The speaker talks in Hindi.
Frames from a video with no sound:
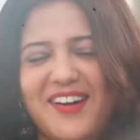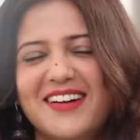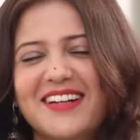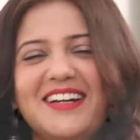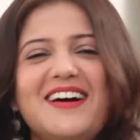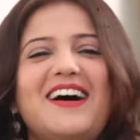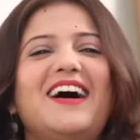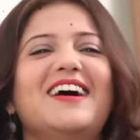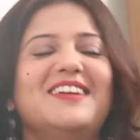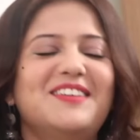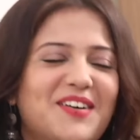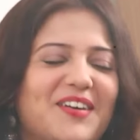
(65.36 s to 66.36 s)
लॉन्ग
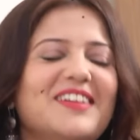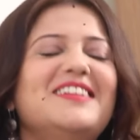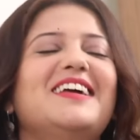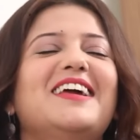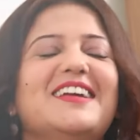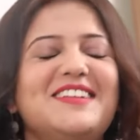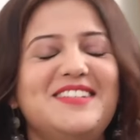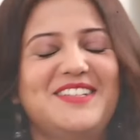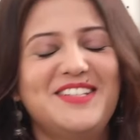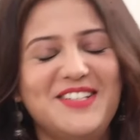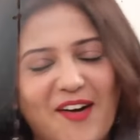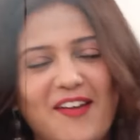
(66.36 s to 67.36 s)
अलोन इन
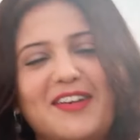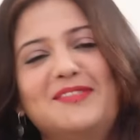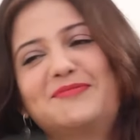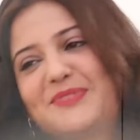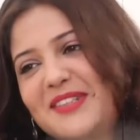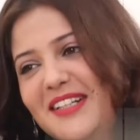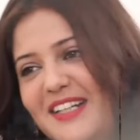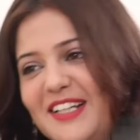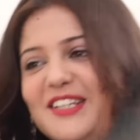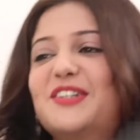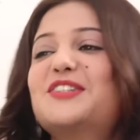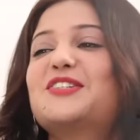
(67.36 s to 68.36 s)

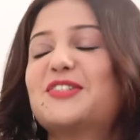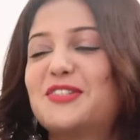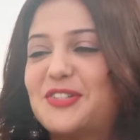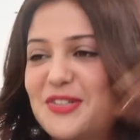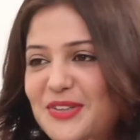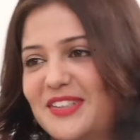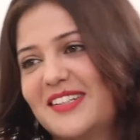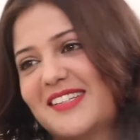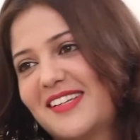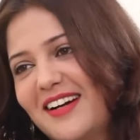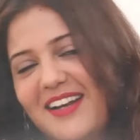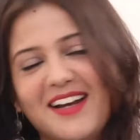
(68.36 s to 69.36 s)
यूरोप यू शुड डू
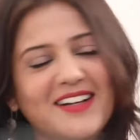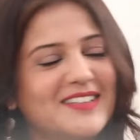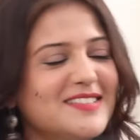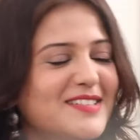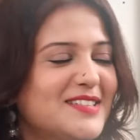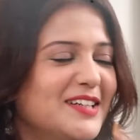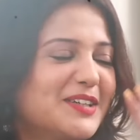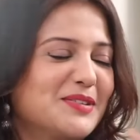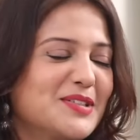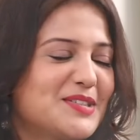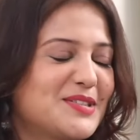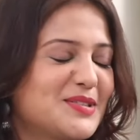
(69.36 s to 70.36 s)
दिस गर्ल इट इज इट
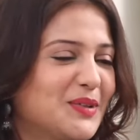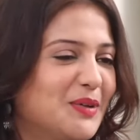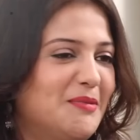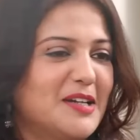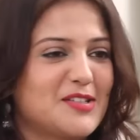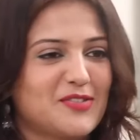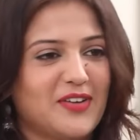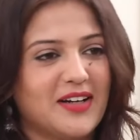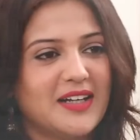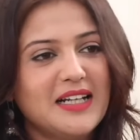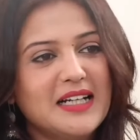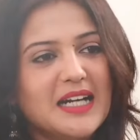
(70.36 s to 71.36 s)
वॉज सो मच
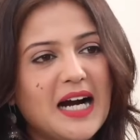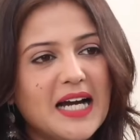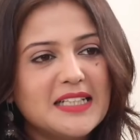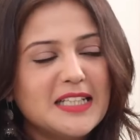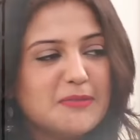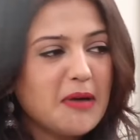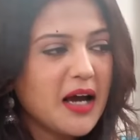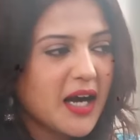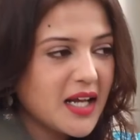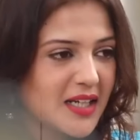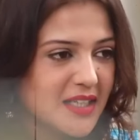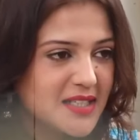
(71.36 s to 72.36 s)
फन आई थिंक मैं
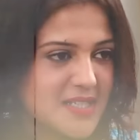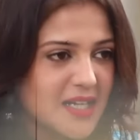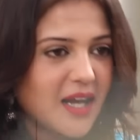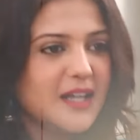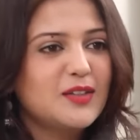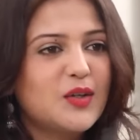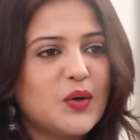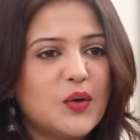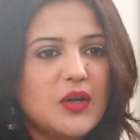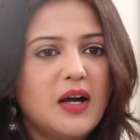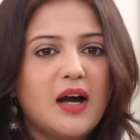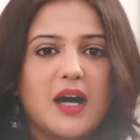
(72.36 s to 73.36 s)
हर इंसान को
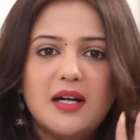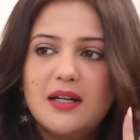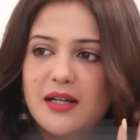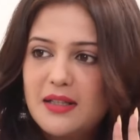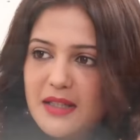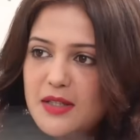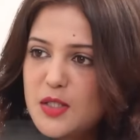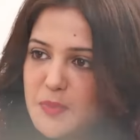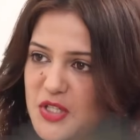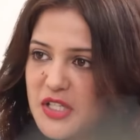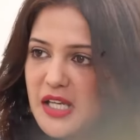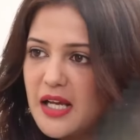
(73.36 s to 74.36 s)
हर लड़की को
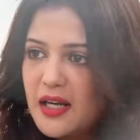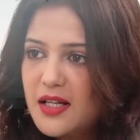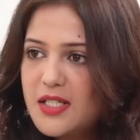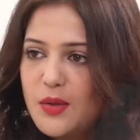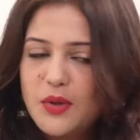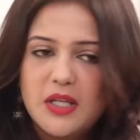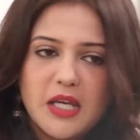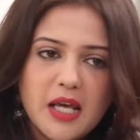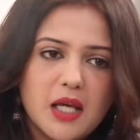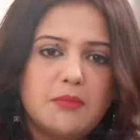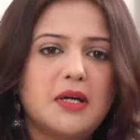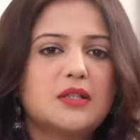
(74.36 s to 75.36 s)
स्पेशली कहना चाहूँगी कि
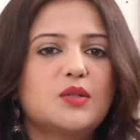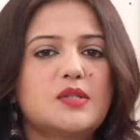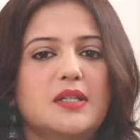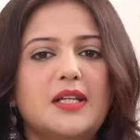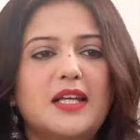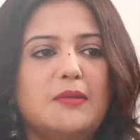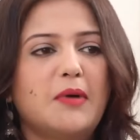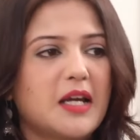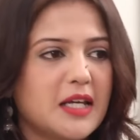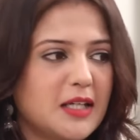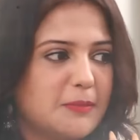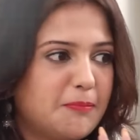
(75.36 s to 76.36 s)
एक बार तो ज़िंदगी में
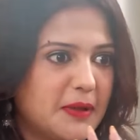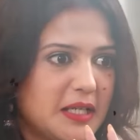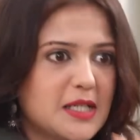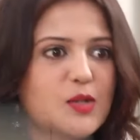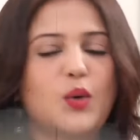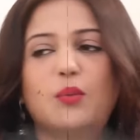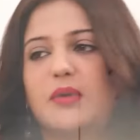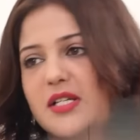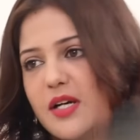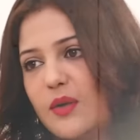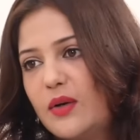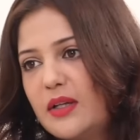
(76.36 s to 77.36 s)
अकेले प्लीज़ घूमने
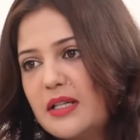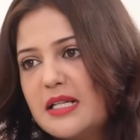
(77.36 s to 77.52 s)
जाओ